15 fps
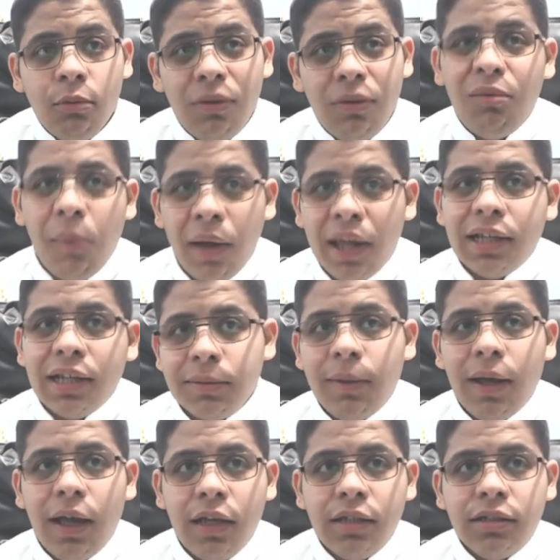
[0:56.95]
المميز به
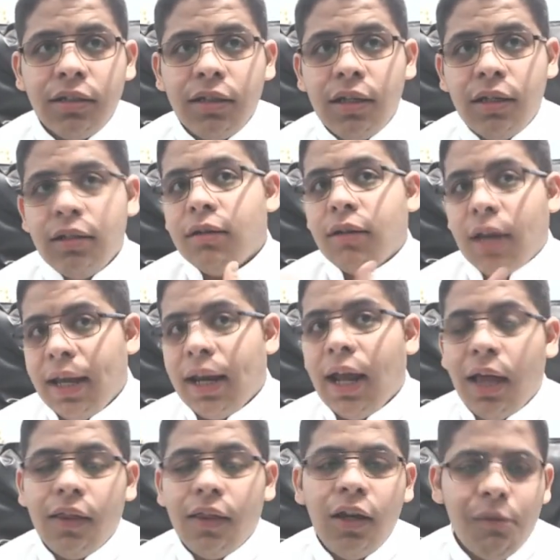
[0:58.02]
آه، غير
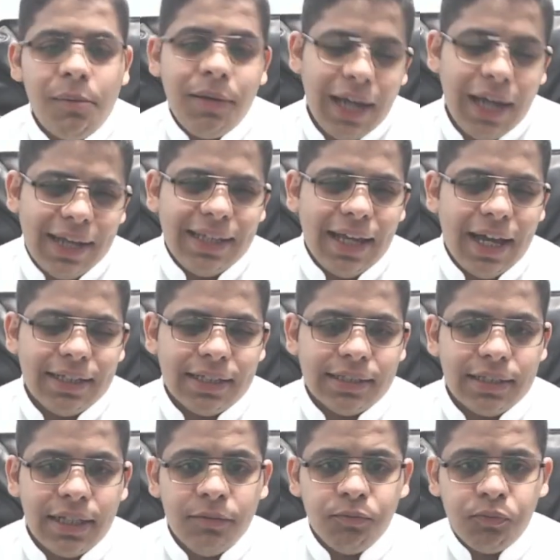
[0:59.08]
هذا انه بريع على هذا
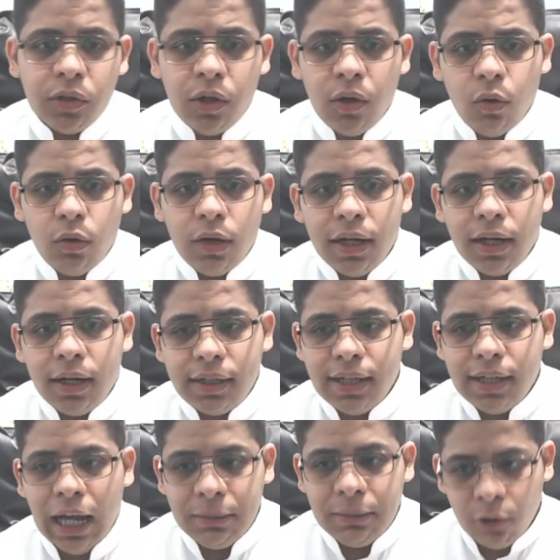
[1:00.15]
اصلا وريد
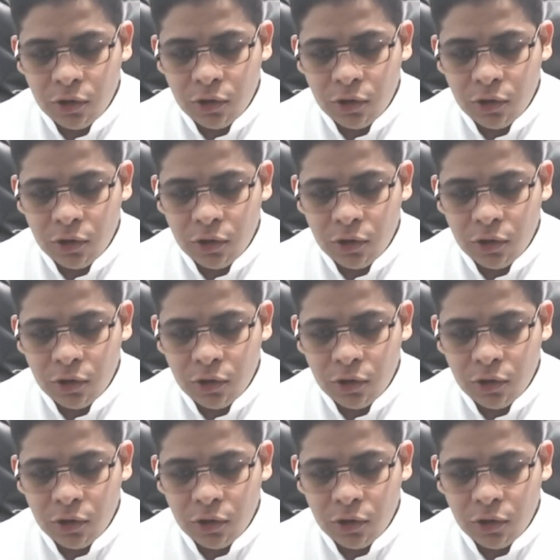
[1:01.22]
هات معروفه